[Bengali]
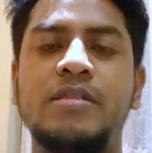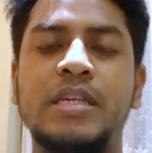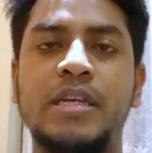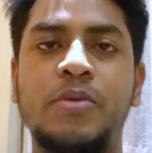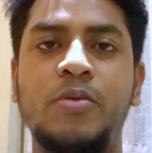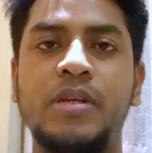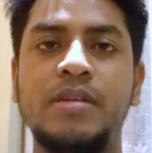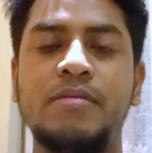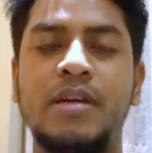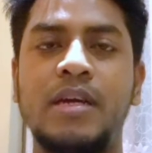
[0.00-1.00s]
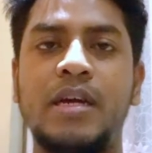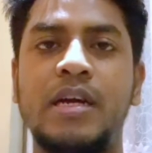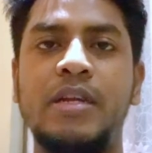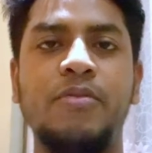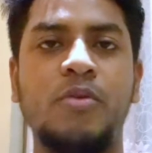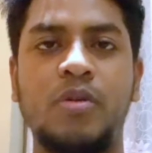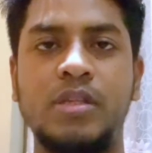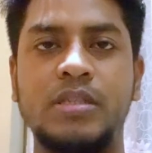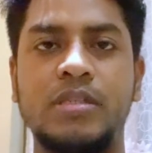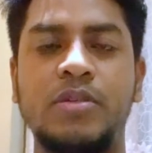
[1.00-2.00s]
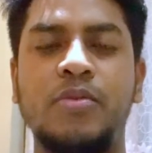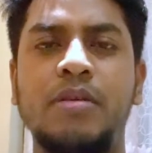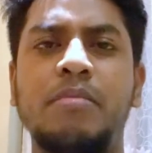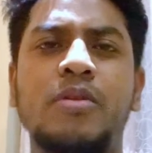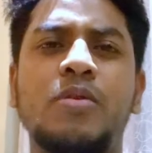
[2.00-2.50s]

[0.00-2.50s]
সেটাই করি রিভিউ করার চেষ্টা করি